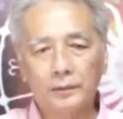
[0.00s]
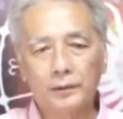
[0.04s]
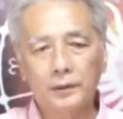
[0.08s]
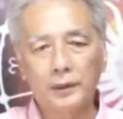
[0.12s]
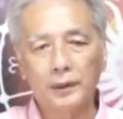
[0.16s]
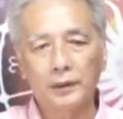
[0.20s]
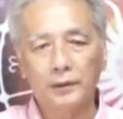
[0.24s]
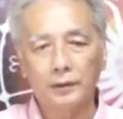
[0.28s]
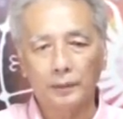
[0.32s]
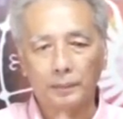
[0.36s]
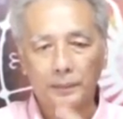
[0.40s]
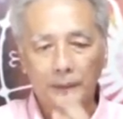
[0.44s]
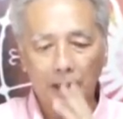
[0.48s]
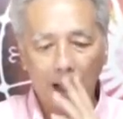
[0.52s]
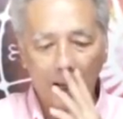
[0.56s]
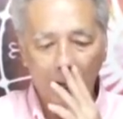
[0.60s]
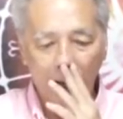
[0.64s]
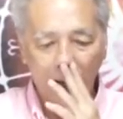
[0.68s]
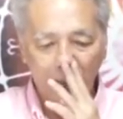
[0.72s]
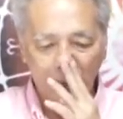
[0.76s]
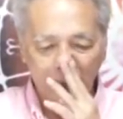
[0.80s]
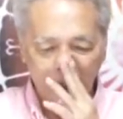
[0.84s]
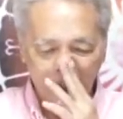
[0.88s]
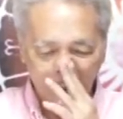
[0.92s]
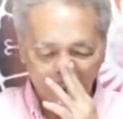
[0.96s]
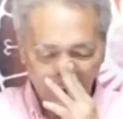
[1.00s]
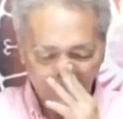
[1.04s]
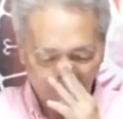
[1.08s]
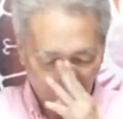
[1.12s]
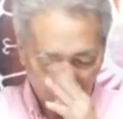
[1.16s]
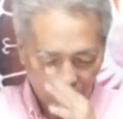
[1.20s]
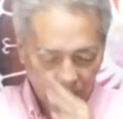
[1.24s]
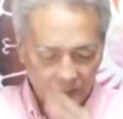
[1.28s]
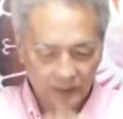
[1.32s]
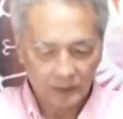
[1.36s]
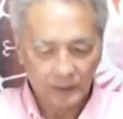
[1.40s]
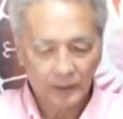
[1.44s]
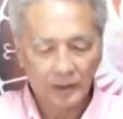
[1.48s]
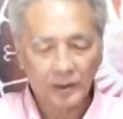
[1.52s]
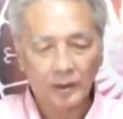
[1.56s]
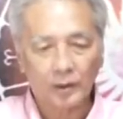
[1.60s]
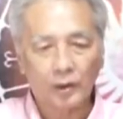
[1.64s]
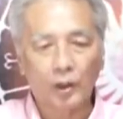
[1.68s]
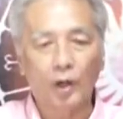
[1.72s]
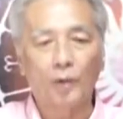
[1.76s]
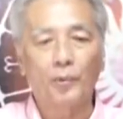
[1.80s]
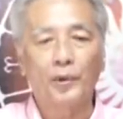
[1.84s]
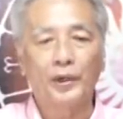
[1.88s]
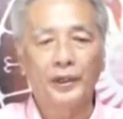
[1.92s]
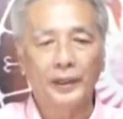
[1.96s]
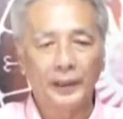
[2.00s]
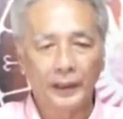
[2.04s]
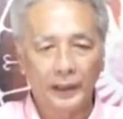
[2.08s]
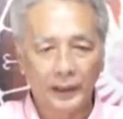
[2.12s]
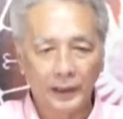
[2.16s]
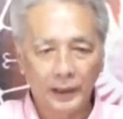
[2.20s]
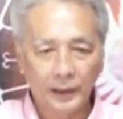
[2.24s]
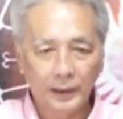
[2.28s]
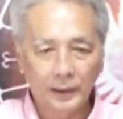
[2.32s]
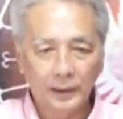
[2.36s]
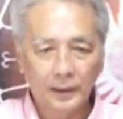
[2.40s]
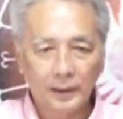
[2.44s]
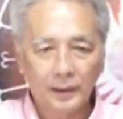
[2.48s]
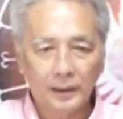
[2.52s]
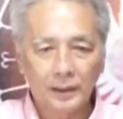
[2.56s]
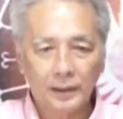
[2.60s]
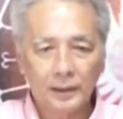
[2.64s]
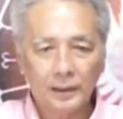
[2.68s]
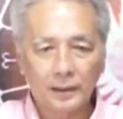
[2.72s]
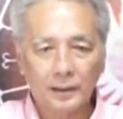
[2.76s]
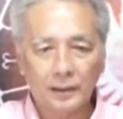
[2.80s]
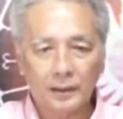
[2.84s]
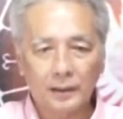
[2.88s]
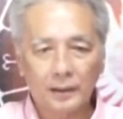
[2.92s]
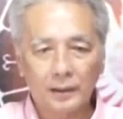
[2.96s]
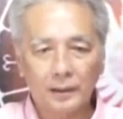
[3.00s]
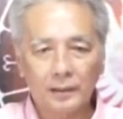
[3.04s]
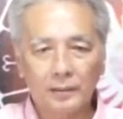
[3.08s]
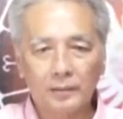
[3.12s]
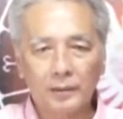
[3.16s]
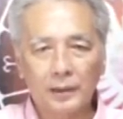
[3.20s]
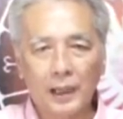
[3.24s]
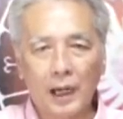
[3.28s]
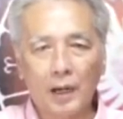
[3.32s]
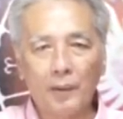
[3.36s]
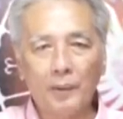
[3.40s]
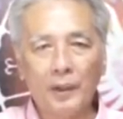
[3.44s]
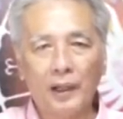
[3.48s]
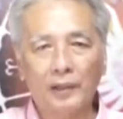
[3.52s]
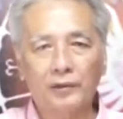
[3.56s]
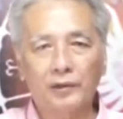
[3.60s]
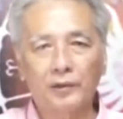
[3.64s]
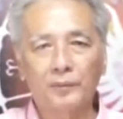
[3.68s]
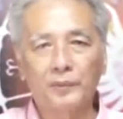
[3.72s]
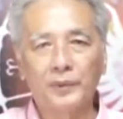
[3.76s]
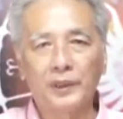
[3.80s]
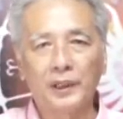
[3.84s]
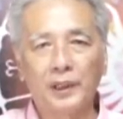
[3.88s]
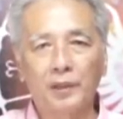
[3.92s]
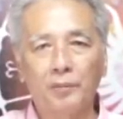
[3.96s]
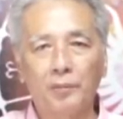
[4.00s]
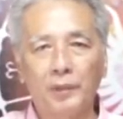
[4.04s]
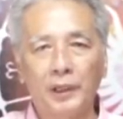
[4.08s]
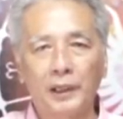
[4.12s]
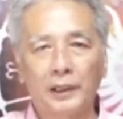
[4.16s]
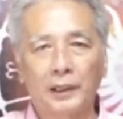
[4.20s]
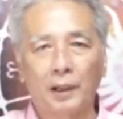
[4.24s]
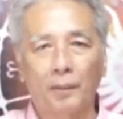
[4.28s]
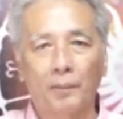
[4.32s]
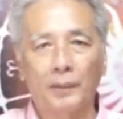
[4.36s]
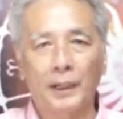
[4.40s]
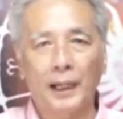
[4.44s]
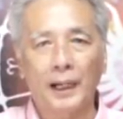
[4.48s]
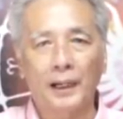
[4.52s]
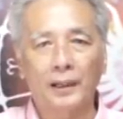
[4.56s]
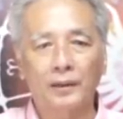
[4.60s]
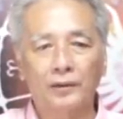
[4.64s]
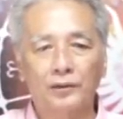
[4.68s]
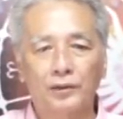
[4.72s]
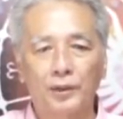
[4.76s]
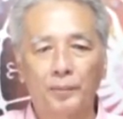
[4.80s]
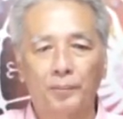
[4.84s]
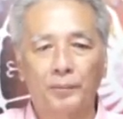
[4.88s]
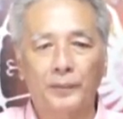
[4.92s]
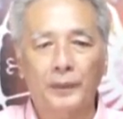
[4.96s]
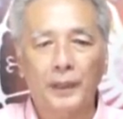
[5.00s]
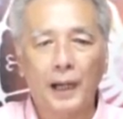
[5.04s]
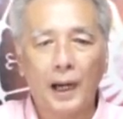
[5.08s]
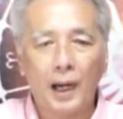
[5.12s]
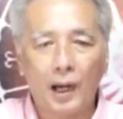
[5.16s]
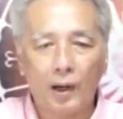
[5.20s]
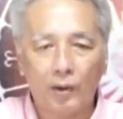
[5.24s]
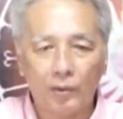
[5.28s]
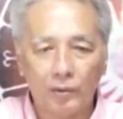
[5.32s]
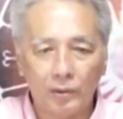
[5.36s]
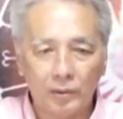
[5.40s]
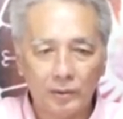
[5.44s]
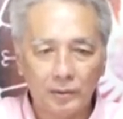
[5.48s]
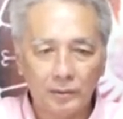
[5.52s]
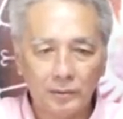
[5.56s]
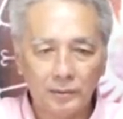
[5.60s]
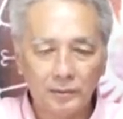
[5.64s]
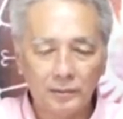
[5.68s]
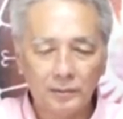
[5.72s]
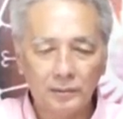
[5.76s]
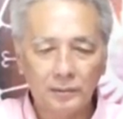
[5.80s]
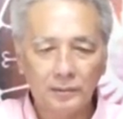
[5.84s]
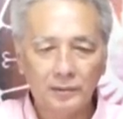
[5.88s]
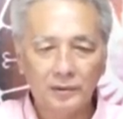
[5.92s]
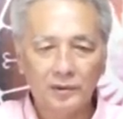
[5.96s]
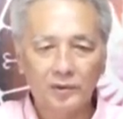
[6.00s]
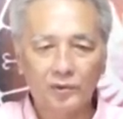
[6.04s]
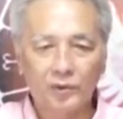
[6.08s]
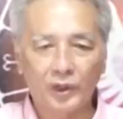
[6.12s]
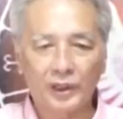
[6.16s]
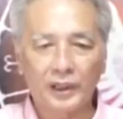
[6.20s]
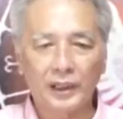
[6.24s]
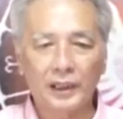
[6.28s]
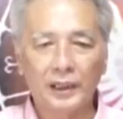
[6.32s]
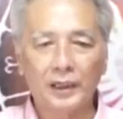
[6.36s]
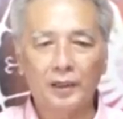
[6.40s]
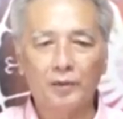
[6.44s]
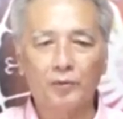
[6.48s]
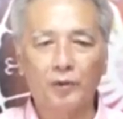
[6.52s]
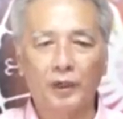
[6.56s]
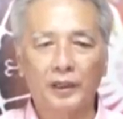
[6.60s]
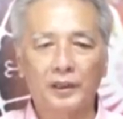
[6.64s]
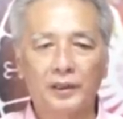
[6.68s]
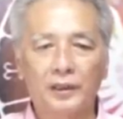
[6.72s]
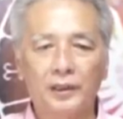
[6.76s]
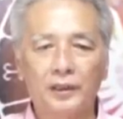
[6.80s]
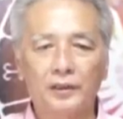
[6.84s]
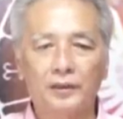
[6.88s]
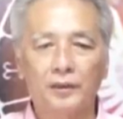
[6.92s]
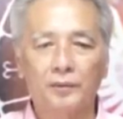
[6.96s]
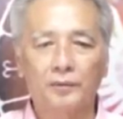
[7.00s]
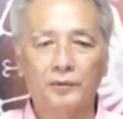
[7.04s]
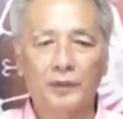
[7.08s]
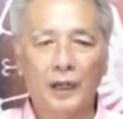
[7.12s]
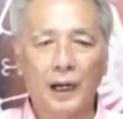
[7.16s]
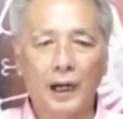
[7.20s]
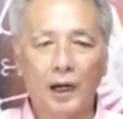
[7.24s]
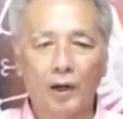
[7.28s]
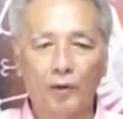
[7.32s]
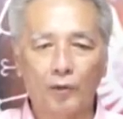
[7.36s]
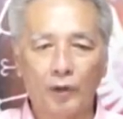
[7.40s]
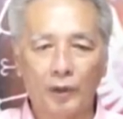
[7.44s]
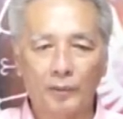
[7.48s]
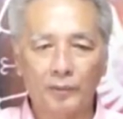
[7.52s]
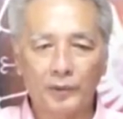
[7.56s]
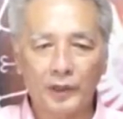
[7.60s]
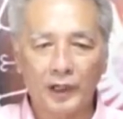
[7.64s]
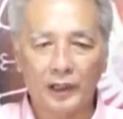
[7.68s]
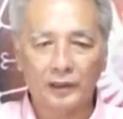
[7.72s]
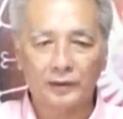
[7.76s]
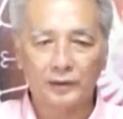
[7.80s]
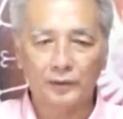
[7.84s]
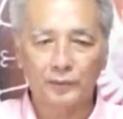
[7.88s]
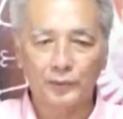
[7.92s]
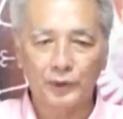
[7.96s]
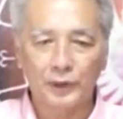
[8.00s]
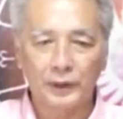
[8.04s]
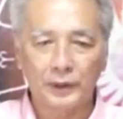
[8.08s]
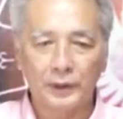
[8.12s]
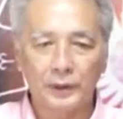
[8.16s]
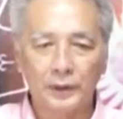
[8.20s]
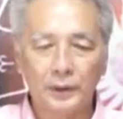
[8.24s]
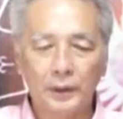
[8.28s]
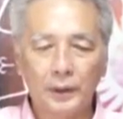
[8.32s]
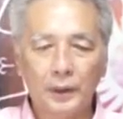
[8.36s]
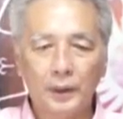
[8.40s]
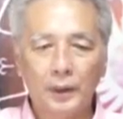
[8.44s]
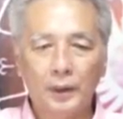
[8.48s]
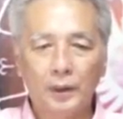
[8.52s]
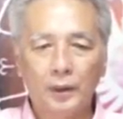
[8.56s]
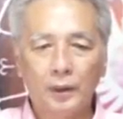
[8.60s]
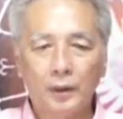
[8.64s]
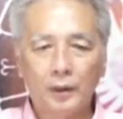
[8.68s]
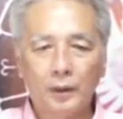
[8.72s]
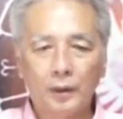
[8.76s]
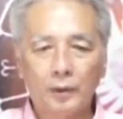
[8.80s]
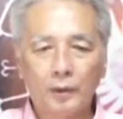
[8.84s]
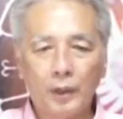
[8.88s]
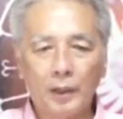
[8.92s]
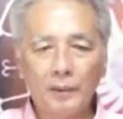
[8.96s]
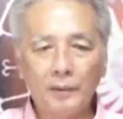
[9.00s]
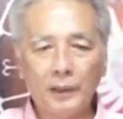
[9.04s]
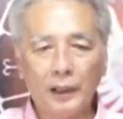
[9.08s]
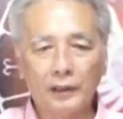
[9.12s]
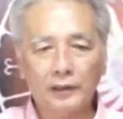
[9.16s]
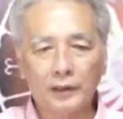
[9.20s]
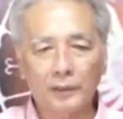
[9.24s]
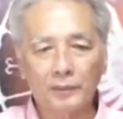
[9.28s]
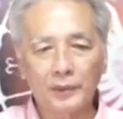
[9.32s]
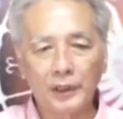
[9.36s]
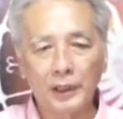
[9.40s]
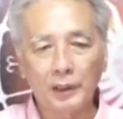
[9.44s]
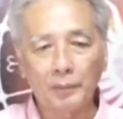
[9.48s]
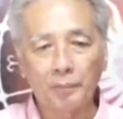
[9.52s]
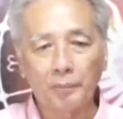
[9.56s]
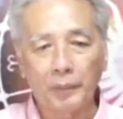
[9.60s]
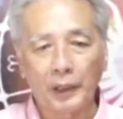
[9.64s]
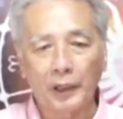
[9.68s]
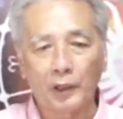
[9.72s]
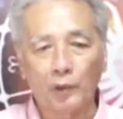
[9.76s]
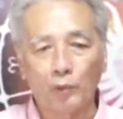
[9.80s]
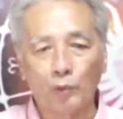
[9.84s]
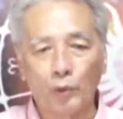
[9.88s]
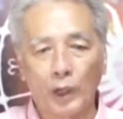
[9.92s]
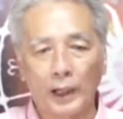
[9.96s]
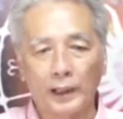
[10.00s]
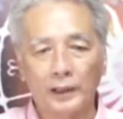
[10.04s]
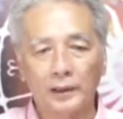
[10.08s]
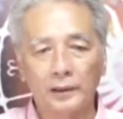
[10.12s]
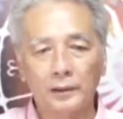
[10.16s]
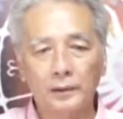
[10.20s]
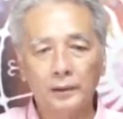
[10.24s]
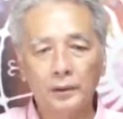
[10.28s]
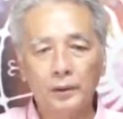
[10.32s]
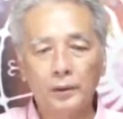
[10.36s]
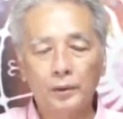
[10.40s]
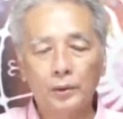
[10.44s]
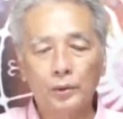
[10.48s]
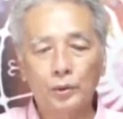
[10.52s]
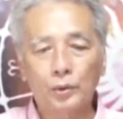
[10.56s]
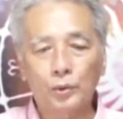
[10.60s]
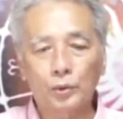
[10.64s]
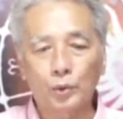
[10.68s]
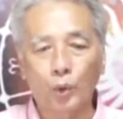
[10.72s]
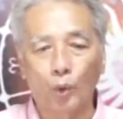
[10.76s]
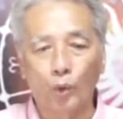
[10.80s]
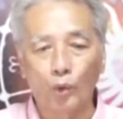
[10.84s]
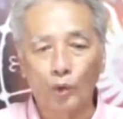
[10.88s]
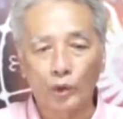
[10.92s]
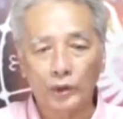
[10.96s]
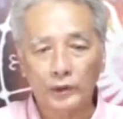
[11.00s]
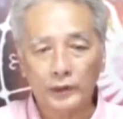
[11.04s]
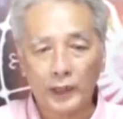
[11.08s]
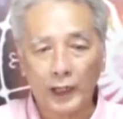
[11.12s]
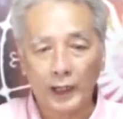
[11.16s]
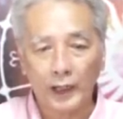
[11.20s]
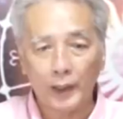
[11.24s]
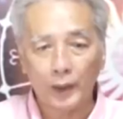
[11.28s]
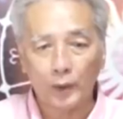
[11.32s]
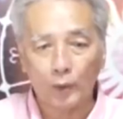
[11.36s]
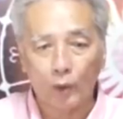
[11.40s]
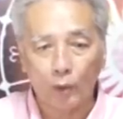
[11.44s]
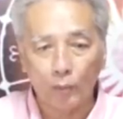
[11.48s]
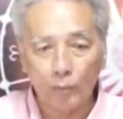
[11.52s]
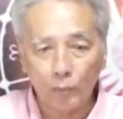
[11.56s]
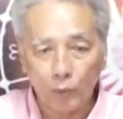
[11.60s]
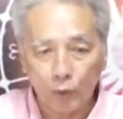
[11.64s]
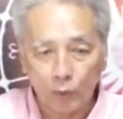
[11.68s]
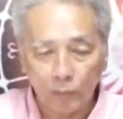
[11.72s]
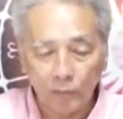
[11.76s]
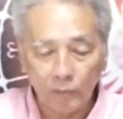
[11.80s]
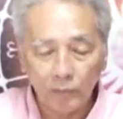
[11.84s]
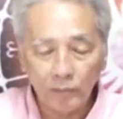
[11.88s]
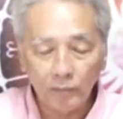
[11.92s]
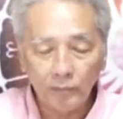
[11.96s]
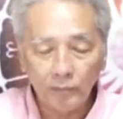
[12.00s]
สี่สิบเก้านะฮะก็พอดีดาวพฤหัสบดีมีกำลัง 19วันนี้วันที่ 19 วันพฤหัสบดี วันพฤหัสบดีเป็นวันธงชัยของผม